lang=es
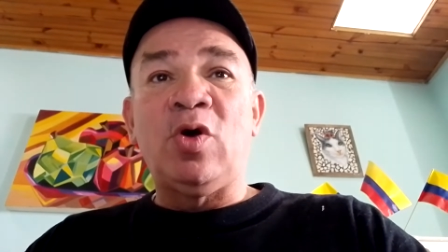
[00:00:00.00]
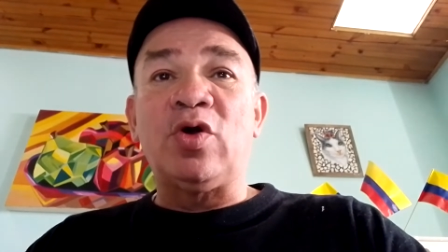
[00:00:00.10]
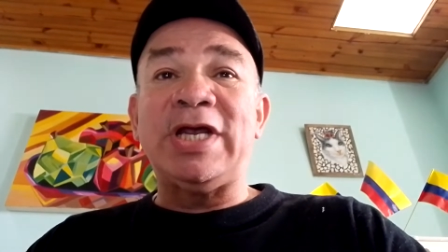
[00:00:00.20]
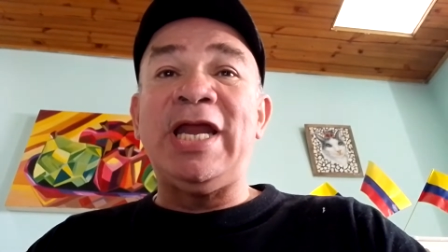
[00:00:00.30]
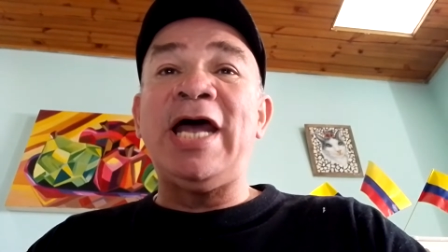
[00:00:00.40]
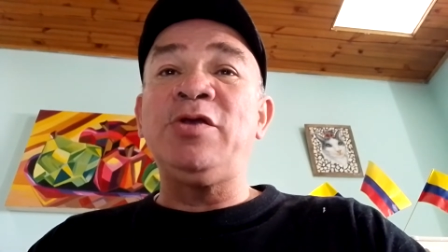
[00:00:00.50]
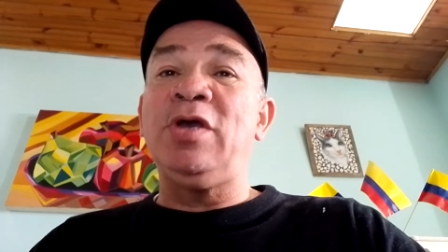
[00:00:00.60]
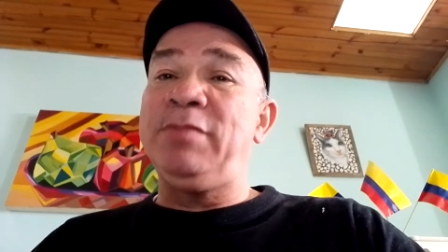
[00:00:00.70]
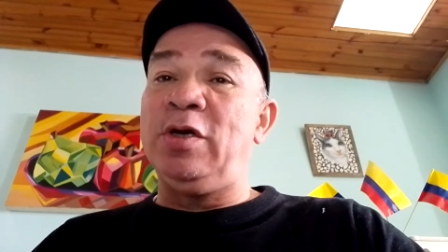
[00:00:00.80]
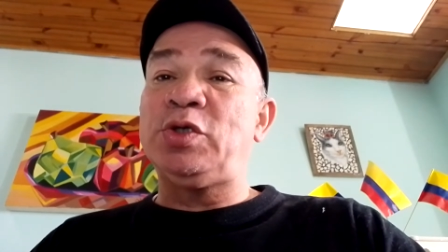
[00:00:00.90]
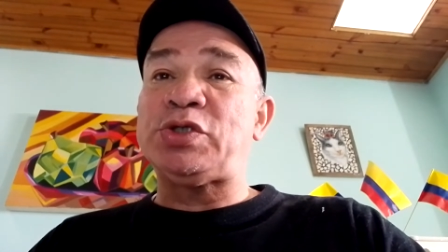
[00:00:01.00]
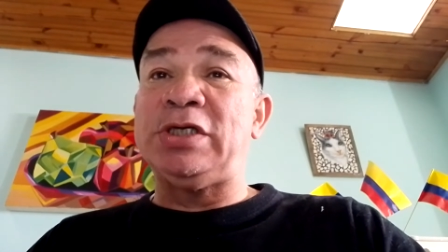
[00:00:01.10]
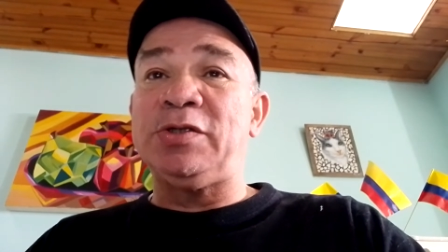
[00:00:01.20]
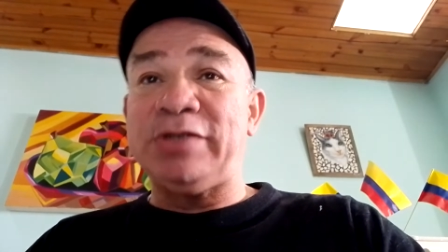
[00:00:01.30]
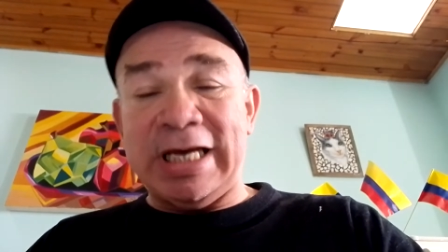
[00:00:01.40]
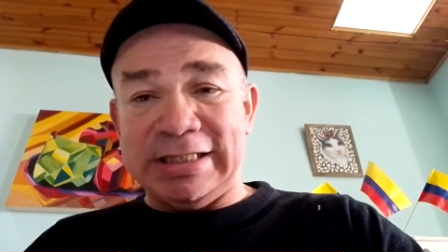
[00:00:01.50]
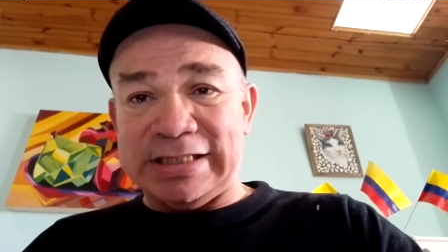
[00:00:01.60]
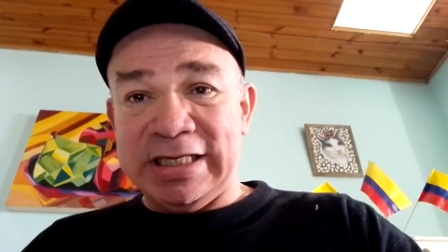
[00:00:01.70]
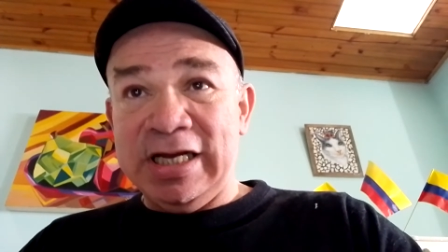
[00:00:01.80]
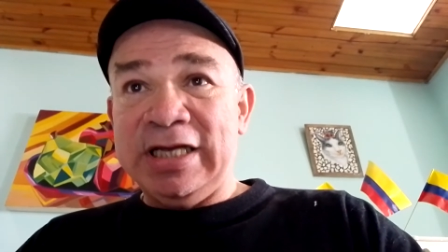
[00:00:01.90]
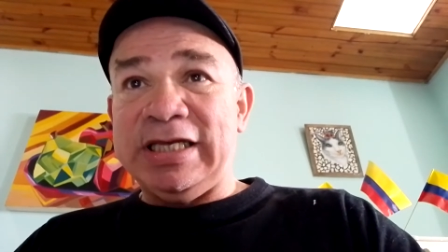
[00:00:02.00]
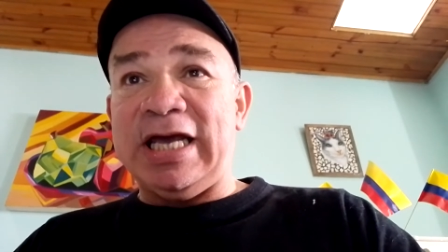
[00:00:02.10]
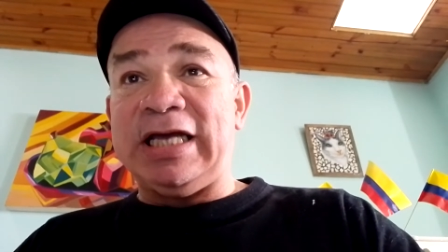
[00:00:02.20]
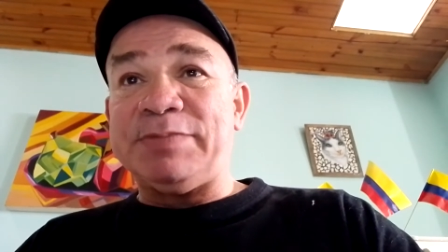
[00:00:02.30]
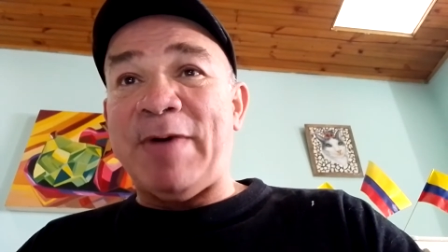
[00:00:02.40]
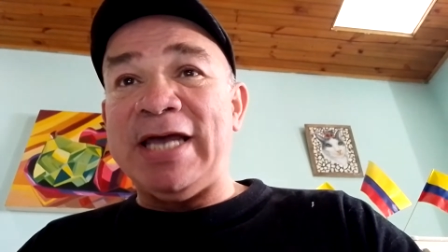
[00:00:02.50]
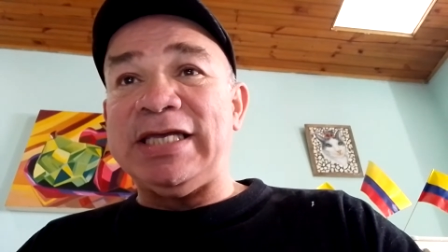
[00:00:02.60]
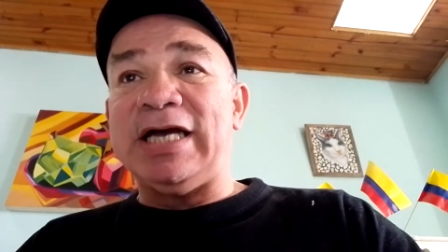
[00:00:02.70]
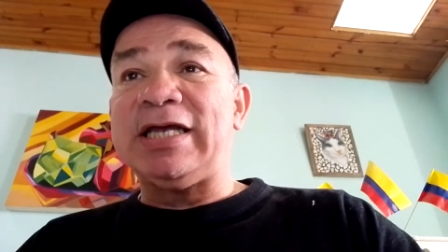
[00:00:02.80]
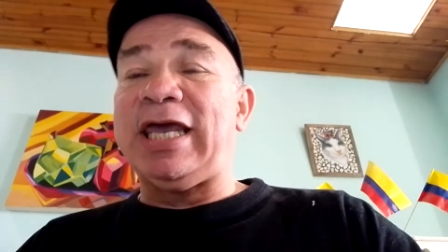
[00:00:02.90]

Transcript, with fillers: Corría el año de 1810 y en España,